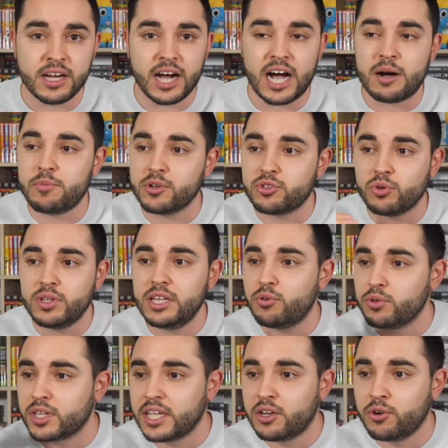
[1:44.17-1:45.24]
À un moment donné,
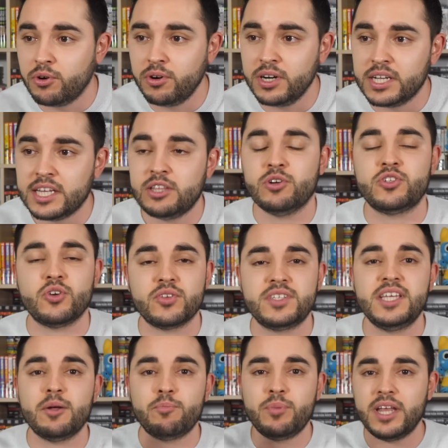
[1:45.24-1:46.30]
Rodrigo, il doit
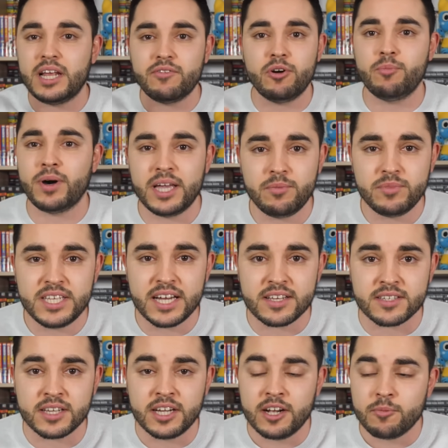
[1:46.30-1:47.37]
sortir bien avant Brahim Diaz.